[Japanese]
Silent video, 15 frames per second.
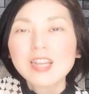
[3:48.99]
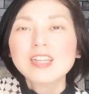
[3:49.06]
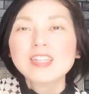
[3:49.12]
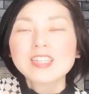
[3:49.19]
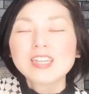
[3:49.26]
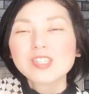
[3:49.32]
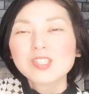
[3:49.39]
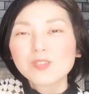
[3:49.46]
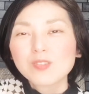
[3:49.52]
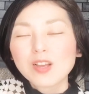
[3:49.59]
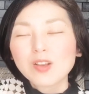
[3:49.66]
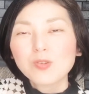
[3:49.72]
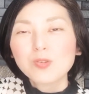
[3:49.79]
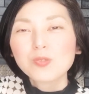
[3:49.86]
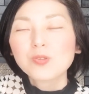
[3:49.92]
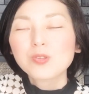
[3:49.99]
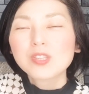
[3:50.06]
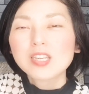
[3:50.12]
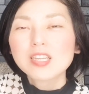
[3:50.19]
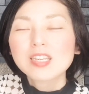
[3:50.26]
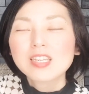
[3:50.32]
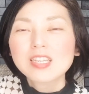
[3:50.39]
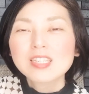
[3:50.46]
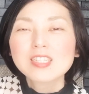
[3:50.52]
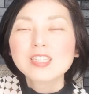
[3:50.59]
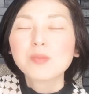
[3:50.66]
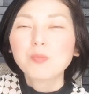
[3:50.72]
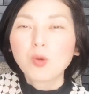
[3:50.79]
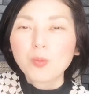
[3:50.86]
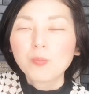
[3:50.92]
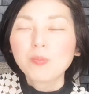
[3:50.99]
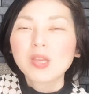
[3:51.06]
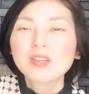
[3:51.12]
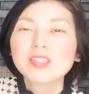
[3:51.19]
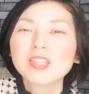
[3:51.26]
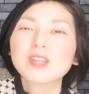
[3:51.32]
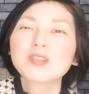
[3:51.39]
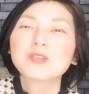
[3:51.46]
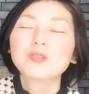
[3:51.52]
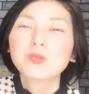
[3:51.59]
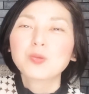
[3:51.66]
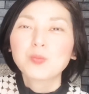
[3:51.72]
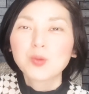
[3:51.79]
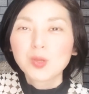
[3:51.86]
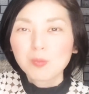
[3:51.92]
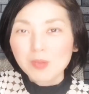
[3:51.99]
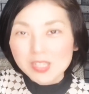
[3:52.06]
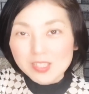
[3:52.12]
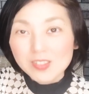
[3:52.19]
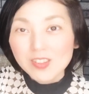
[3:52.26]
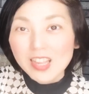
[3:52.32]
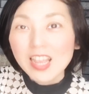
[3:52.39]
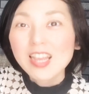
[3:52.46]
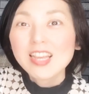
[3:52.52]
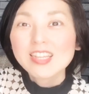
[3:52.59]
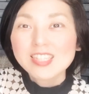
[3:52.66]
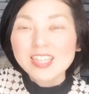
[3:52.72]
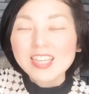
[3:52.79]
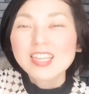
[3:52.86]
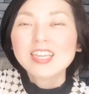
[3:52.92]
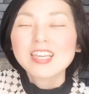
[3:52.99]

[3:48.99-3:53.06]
チャンスは本当にいつでも巡ってくると思いますので是非、